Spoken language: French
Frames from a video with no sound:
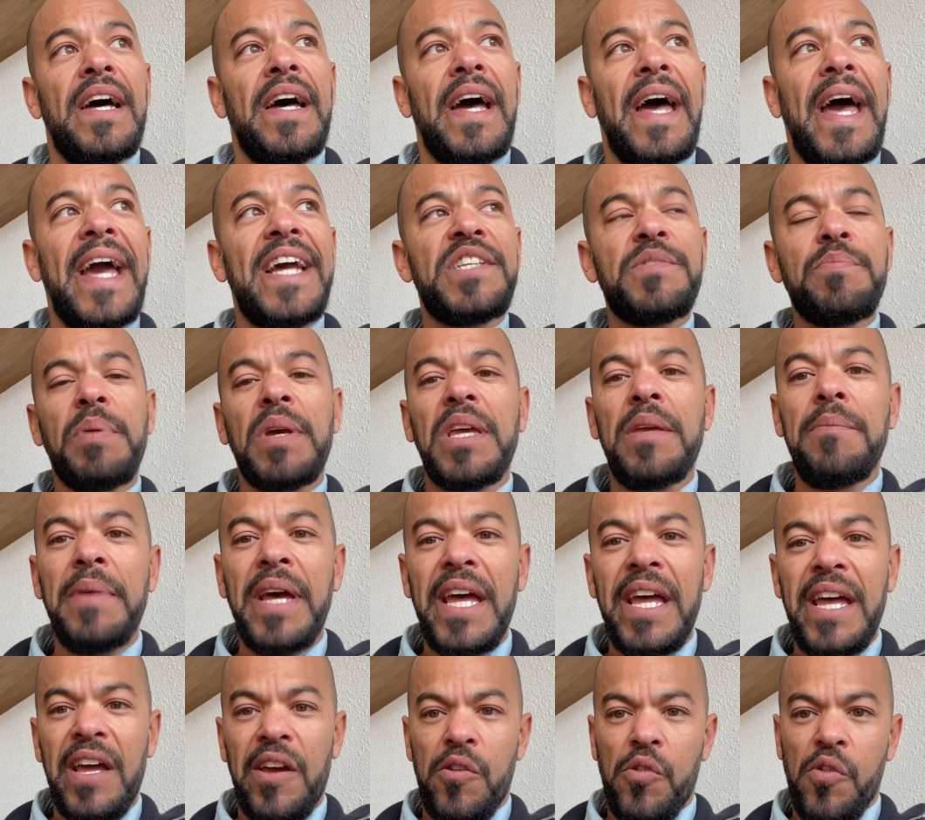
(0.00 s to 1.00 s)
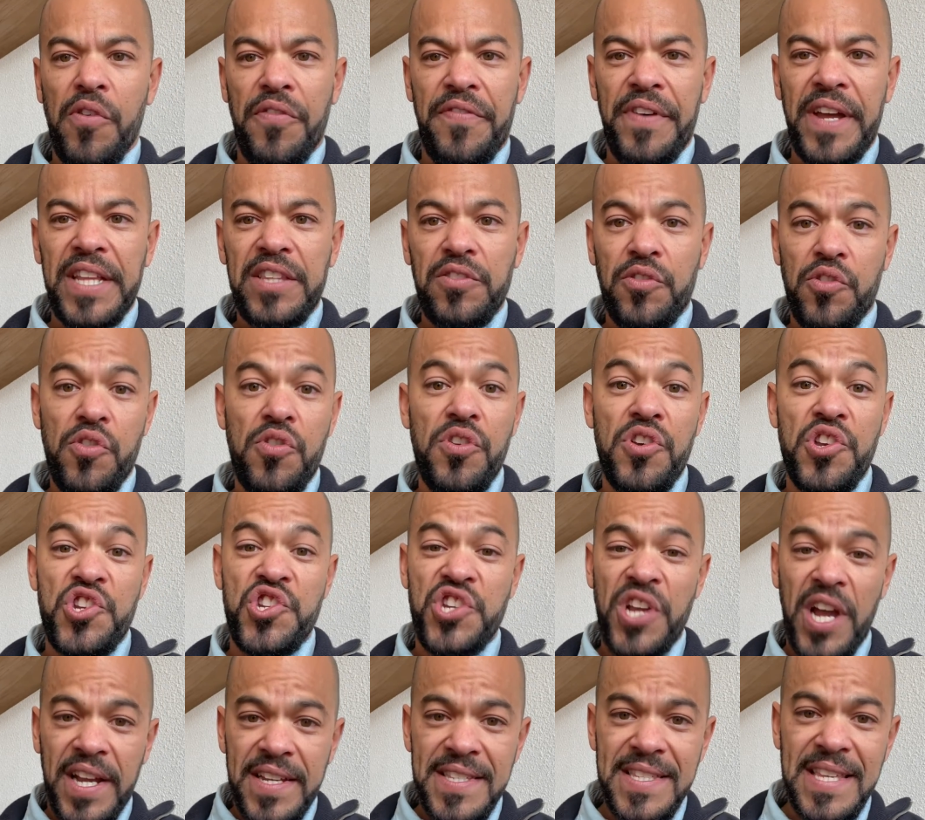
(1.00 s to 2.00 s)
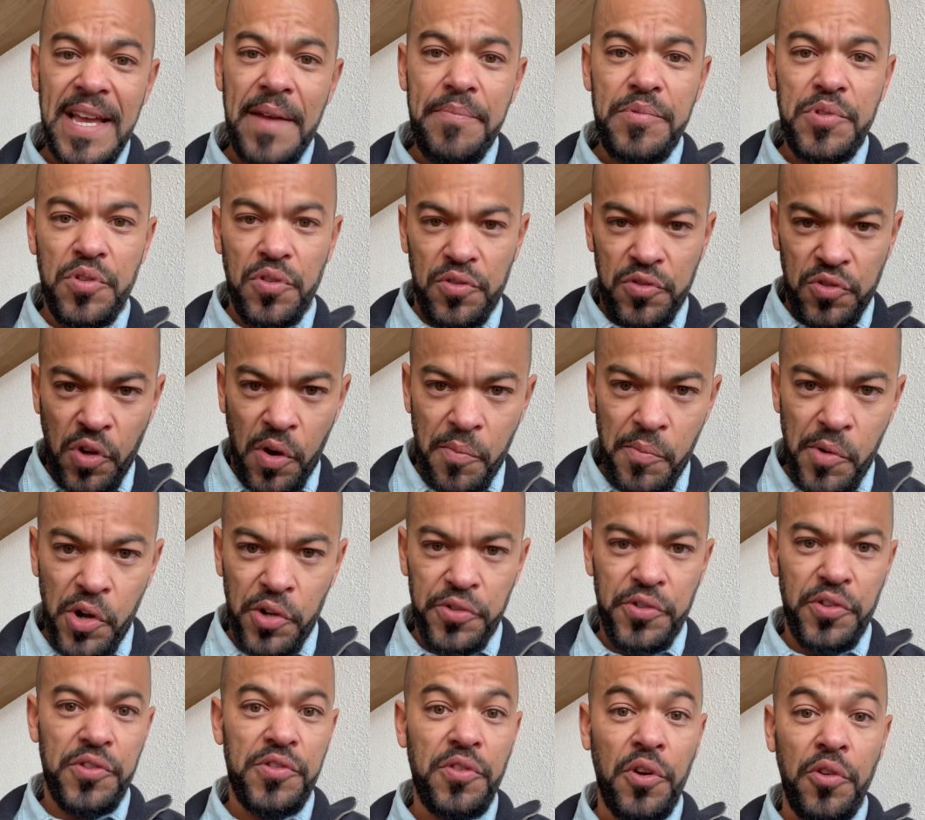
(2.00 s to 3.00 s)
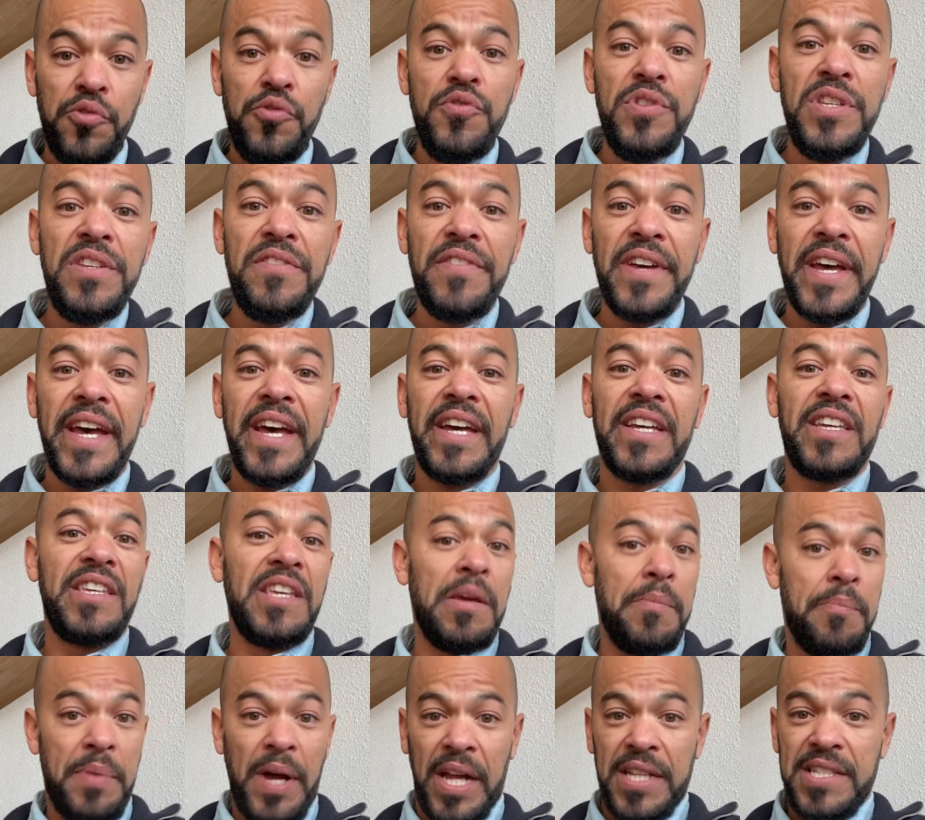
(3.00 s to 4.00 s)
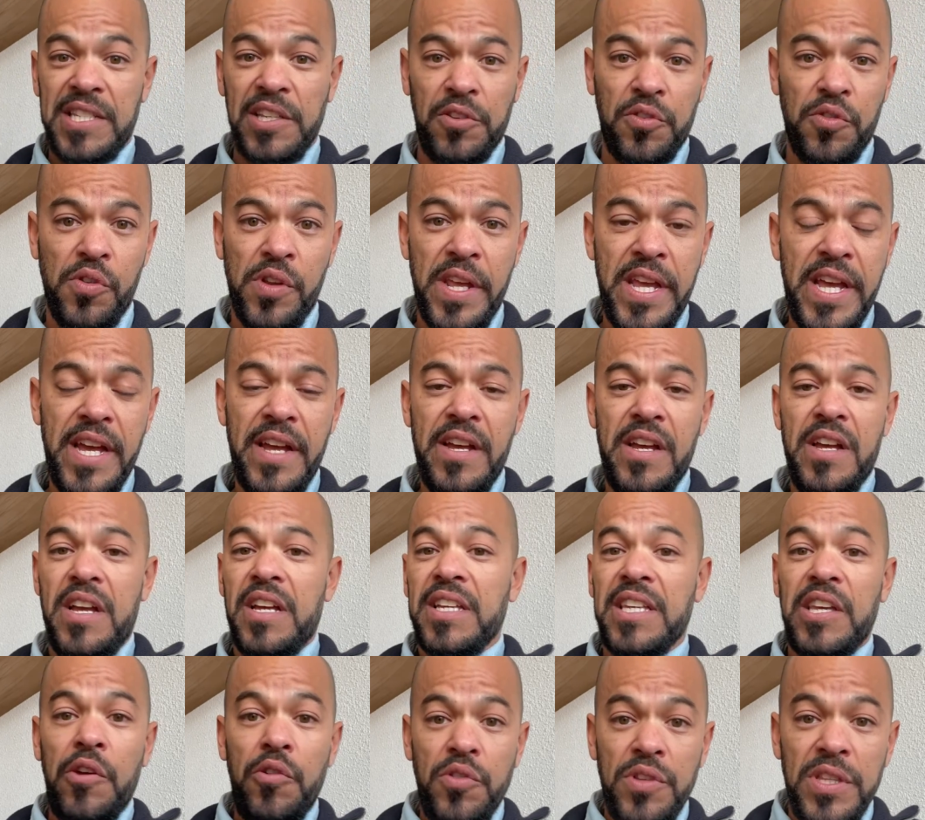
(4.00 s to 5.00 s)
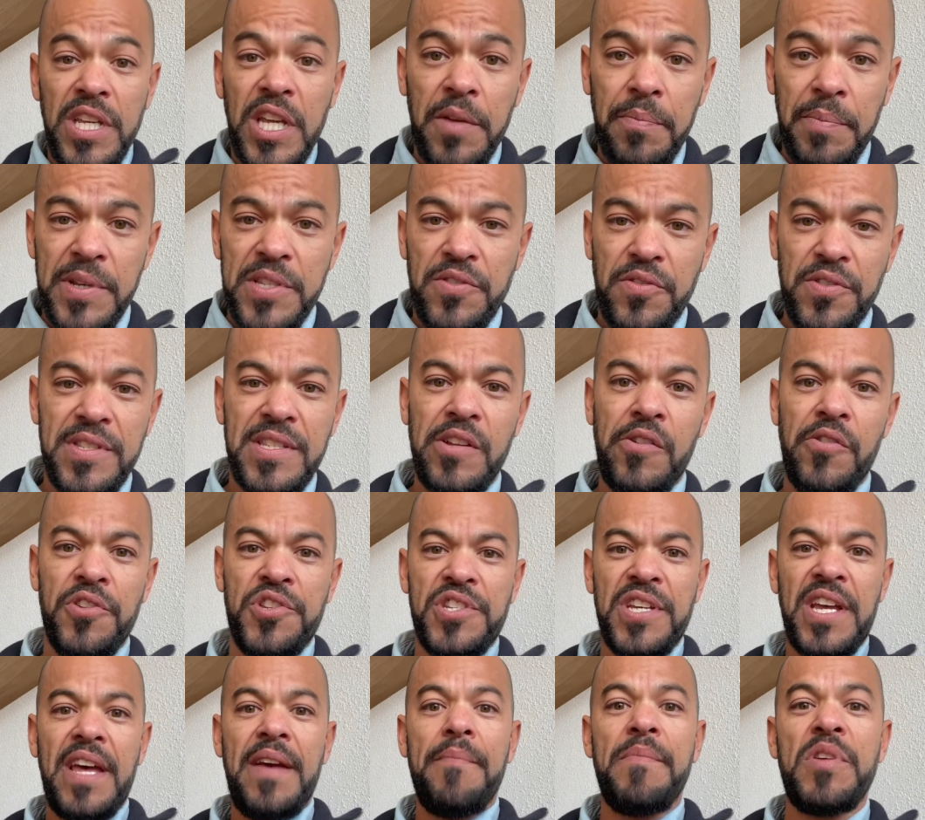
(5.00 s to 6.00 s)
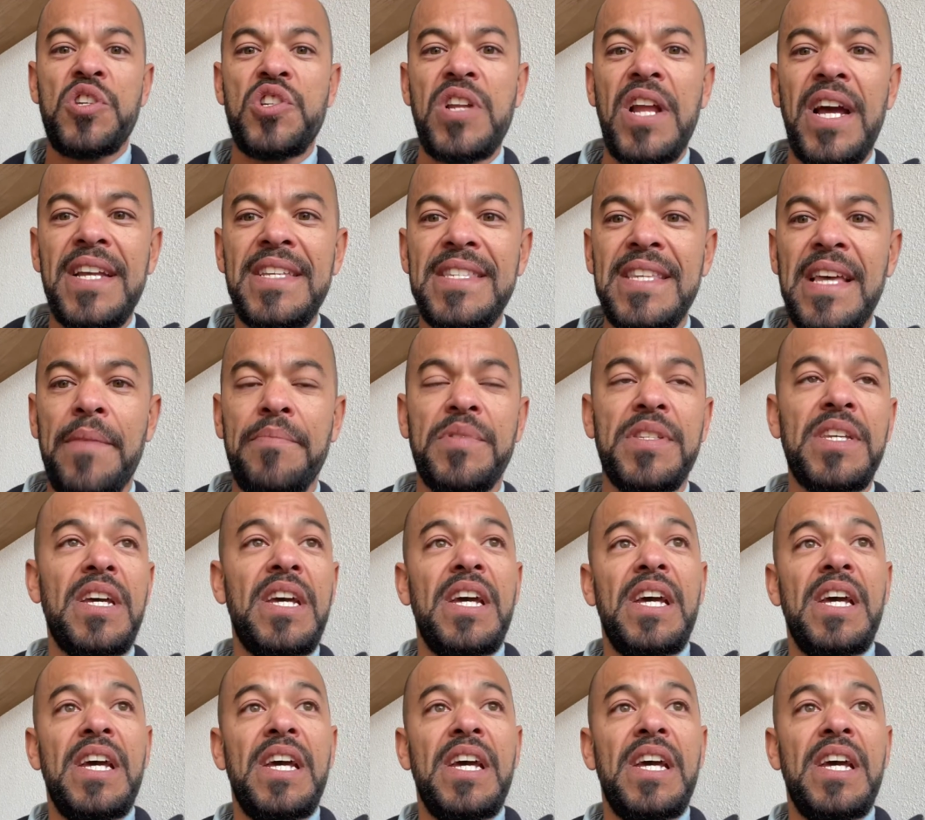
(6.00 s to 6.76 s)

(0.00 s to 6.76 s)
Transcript: exprimer le fait que j'accepte ton monde, ton univers qui est particulier, qui est unique parce que c'est le tien, mais je l'accepte.